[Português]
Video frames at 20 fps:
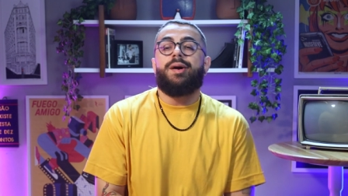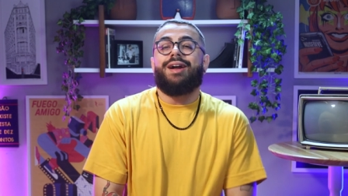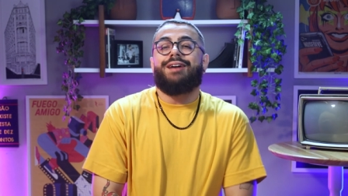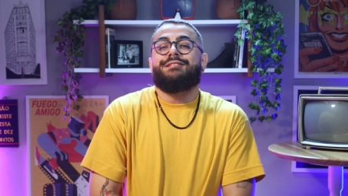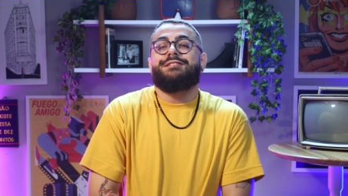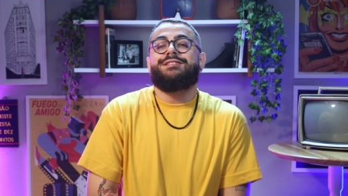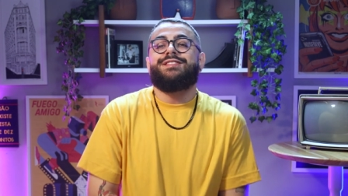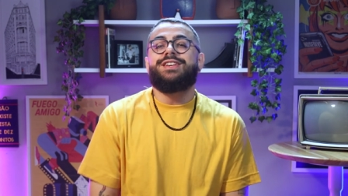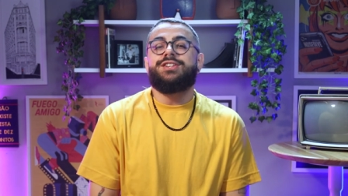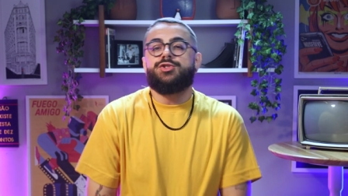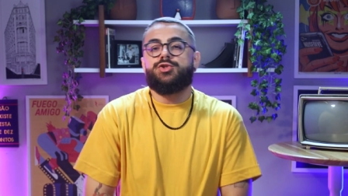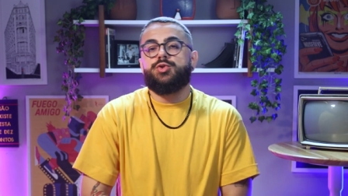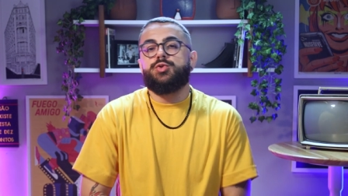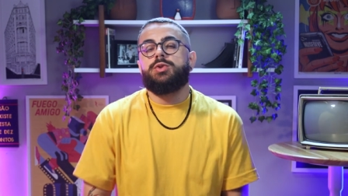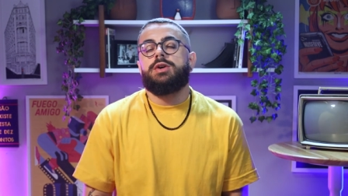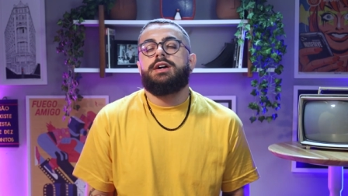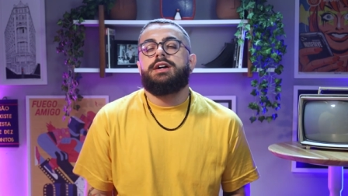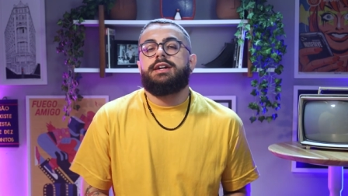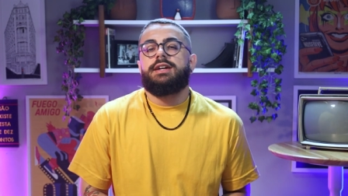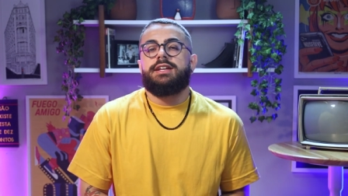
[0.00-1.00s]
primeiro aviso
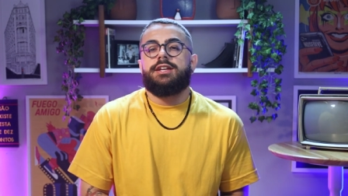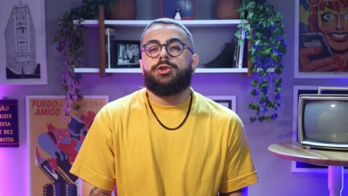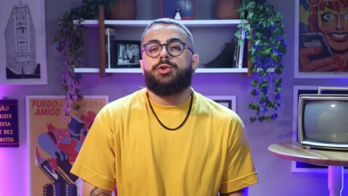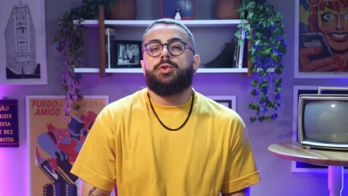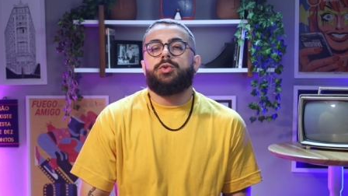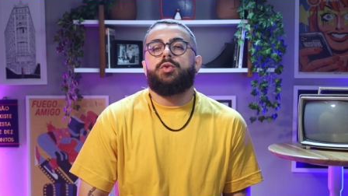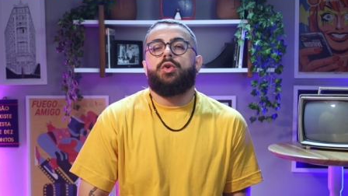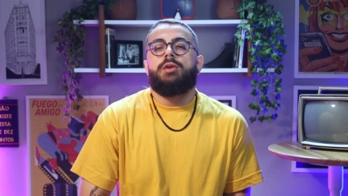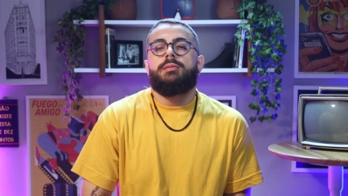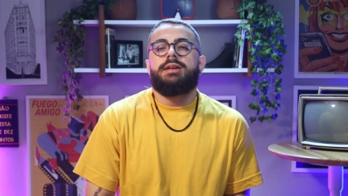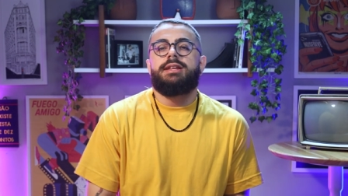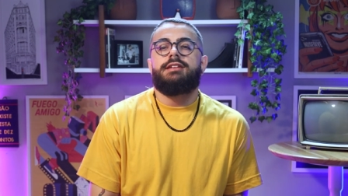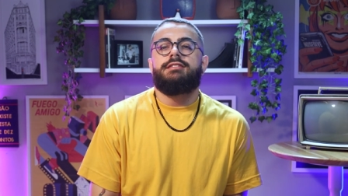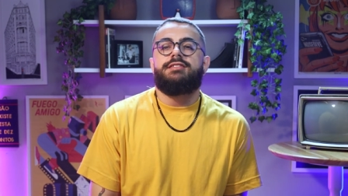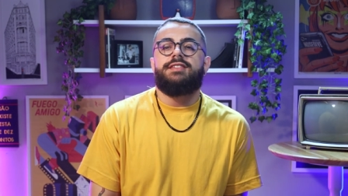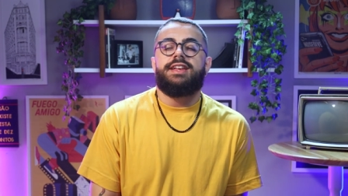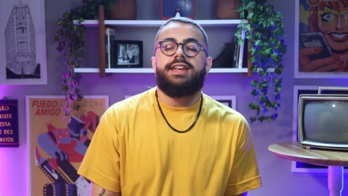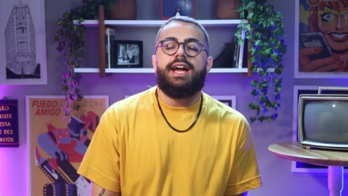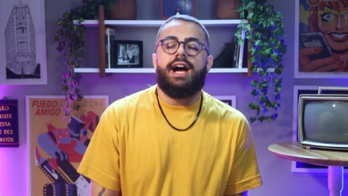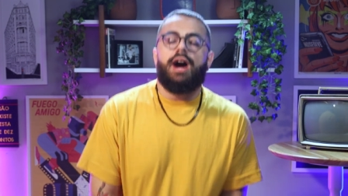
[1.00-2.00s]
que todo homem
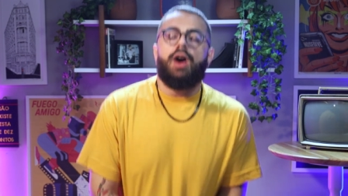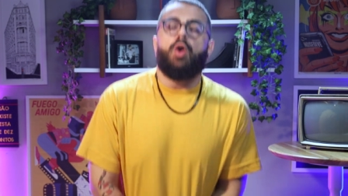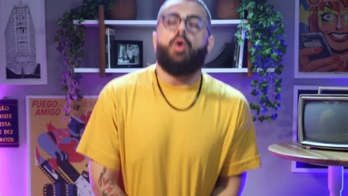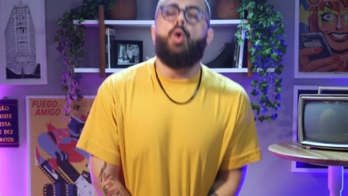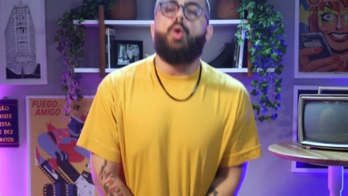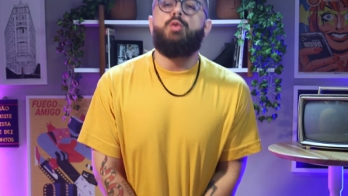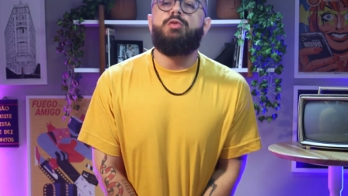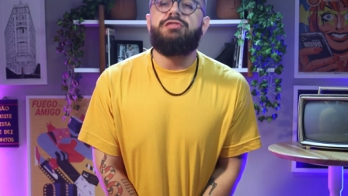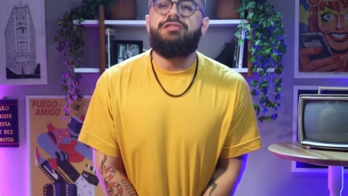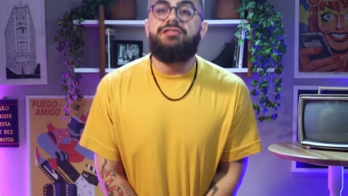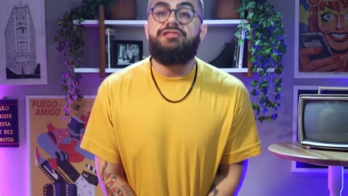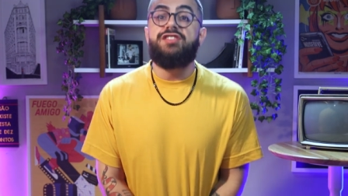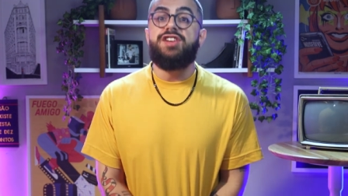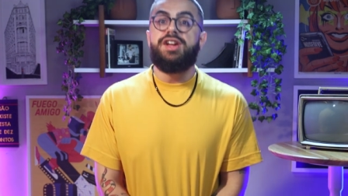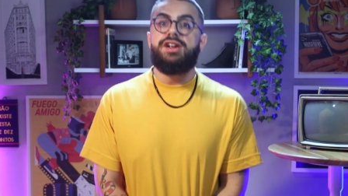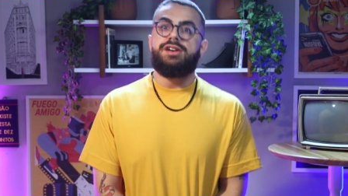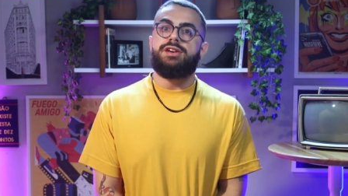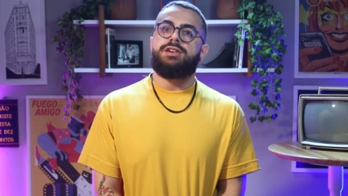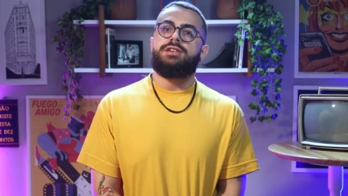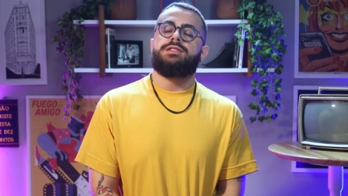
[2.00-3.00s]
deveria
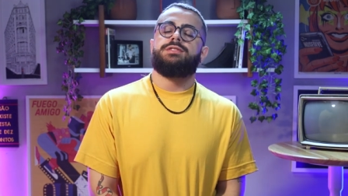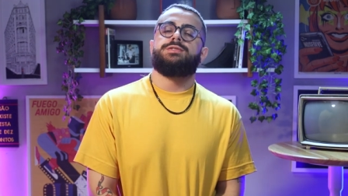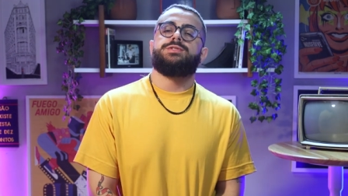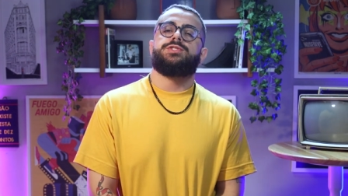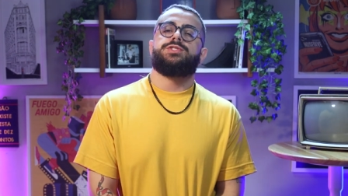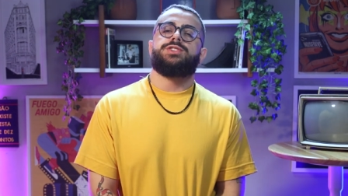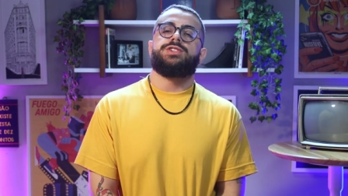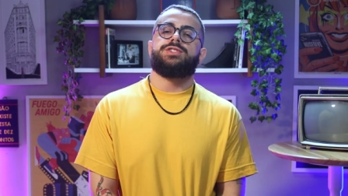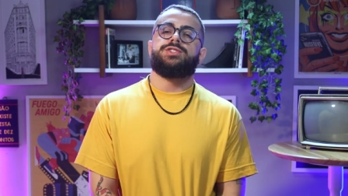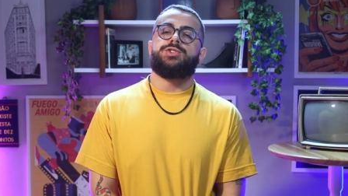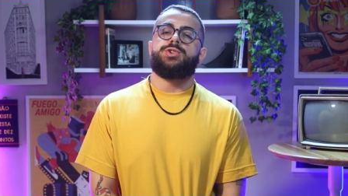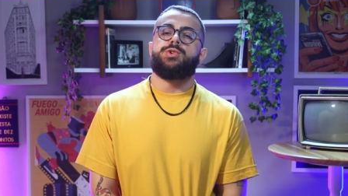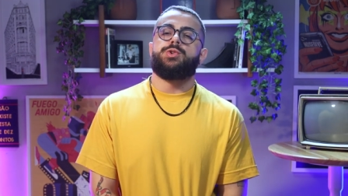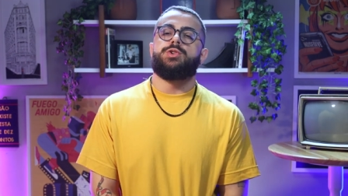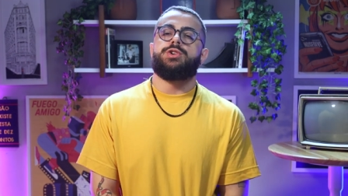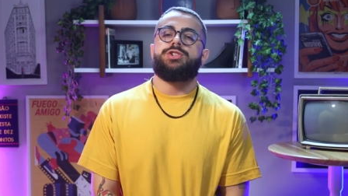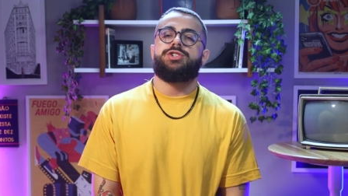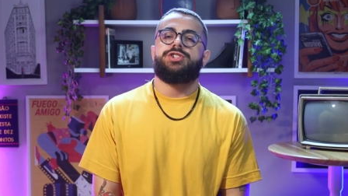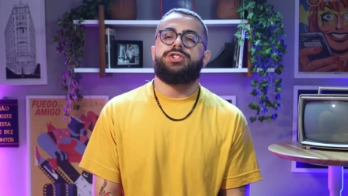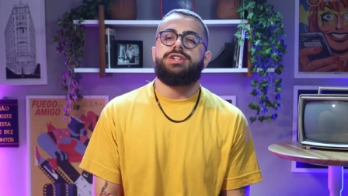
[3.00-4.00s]
ouvir nos dias de
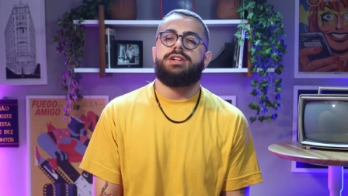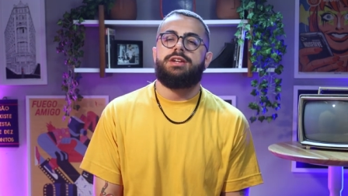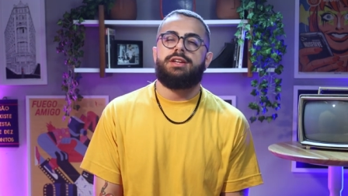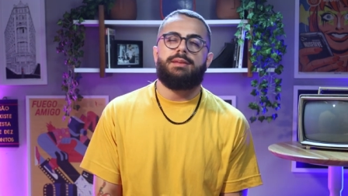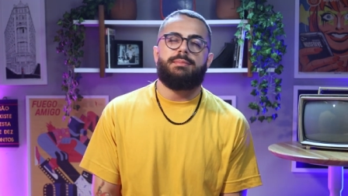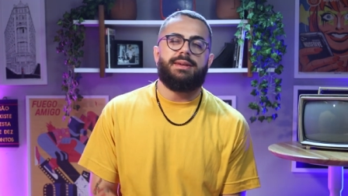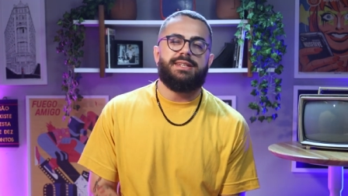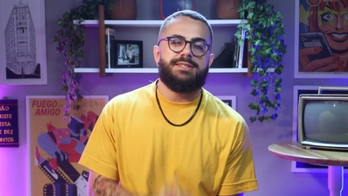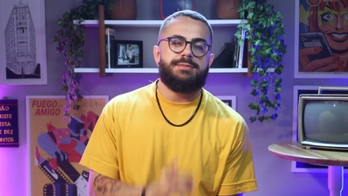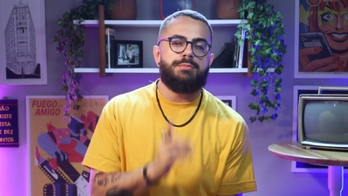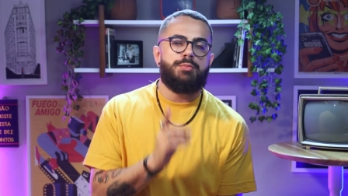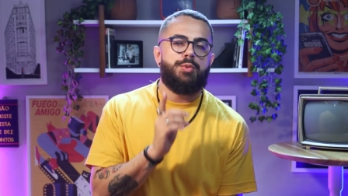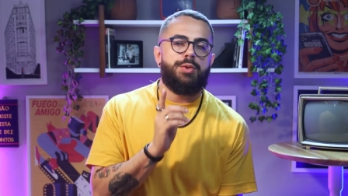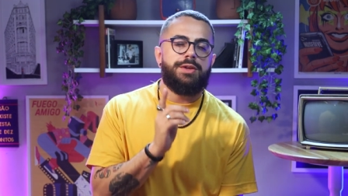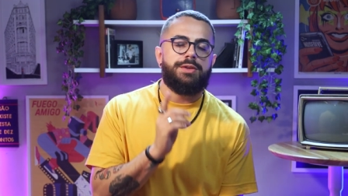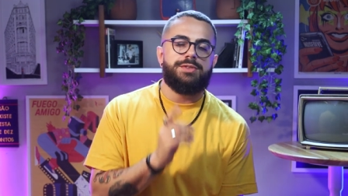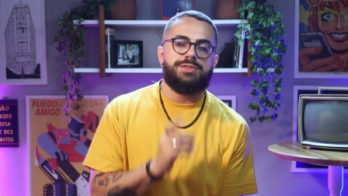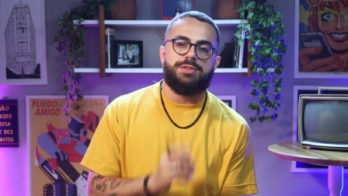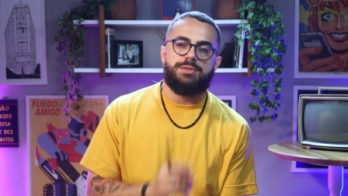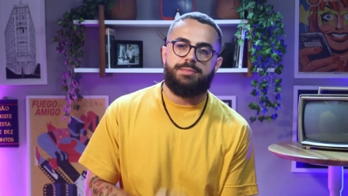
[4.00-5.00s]
hoje, mas
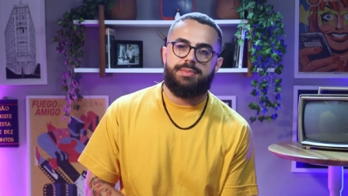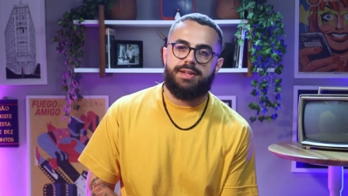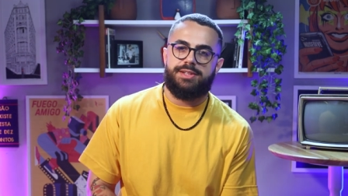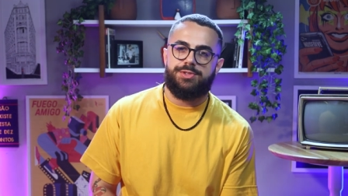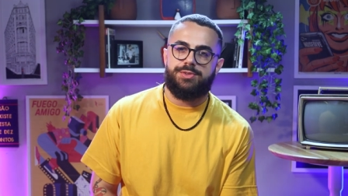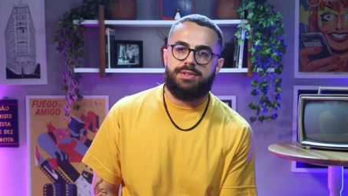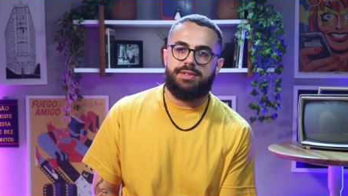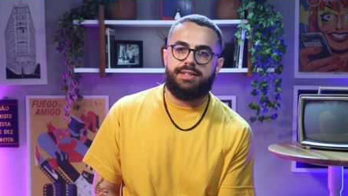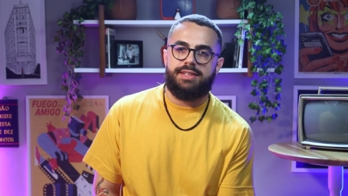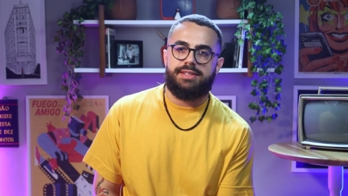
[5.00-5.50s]
muitos não prestam